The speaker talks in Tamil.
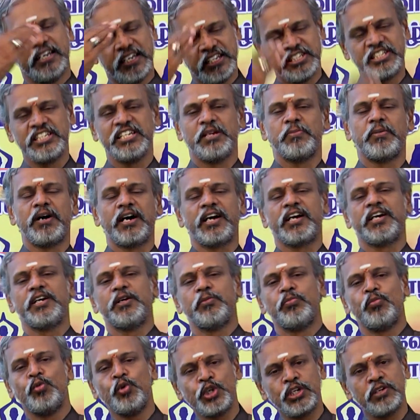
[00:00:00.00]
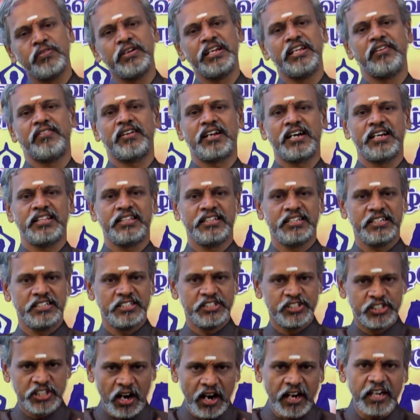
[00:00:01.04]
நிச்சயமாக மூட்டு வலி வராது
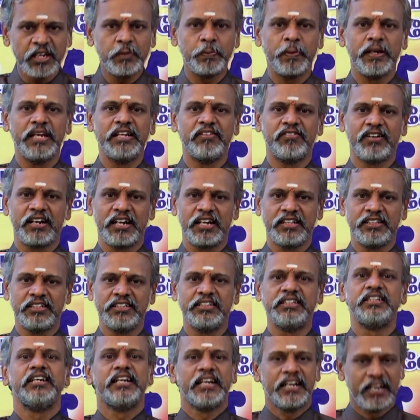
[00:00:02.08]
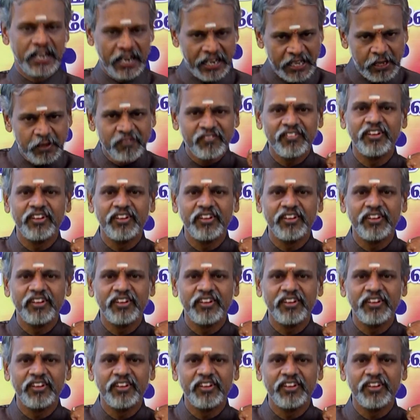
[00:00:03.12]
ஜாயின்ட் பெயின் வராது கை